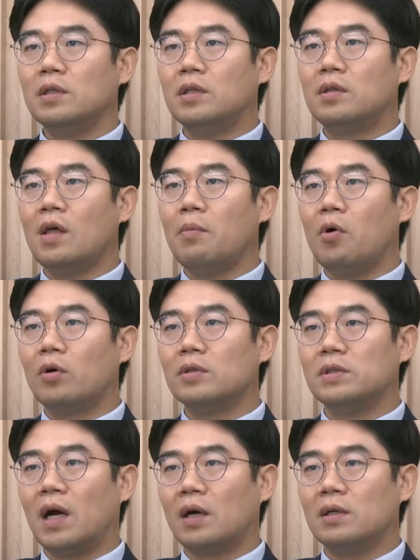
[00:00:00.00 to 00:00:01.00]
이때
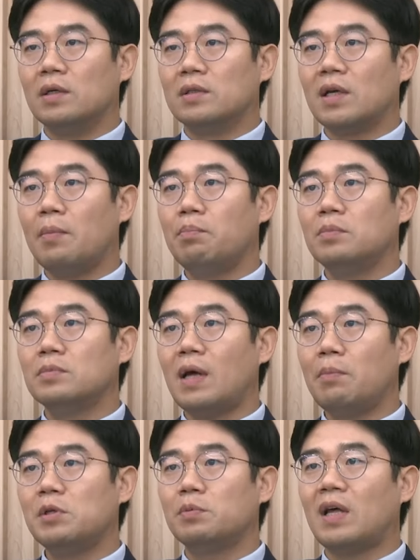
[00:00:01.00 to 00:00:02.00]
먹은 약을 3,
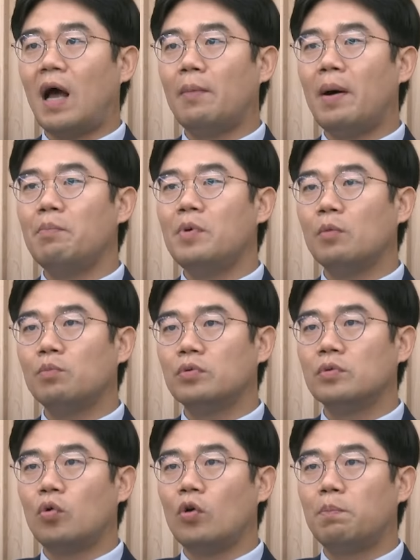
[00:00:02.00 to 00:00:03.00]
34만 명
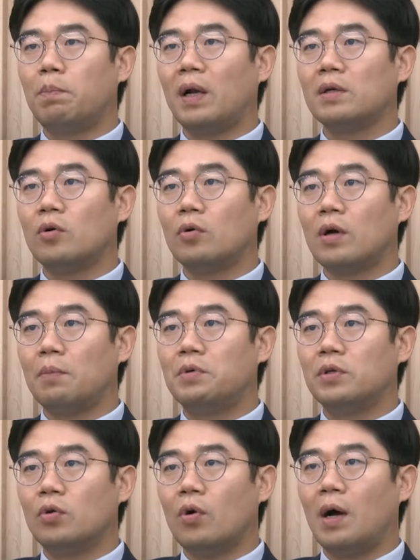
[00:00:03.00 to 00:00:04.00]
분 도입한 것과
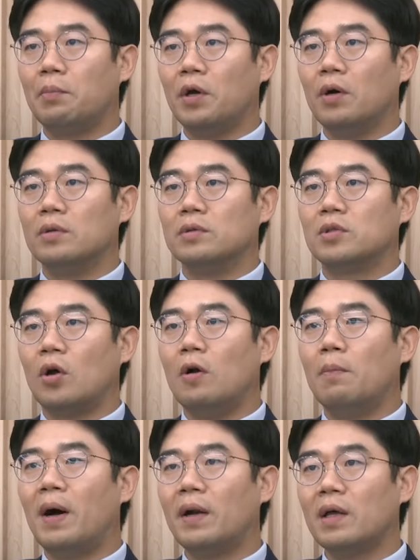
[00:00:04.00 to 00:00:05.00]
비교하면
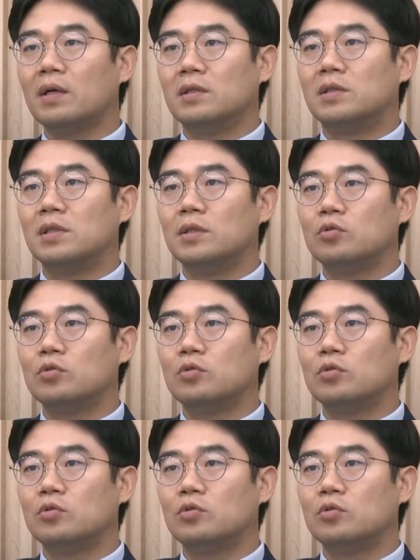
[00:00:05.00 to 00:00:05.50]
절반에 그치는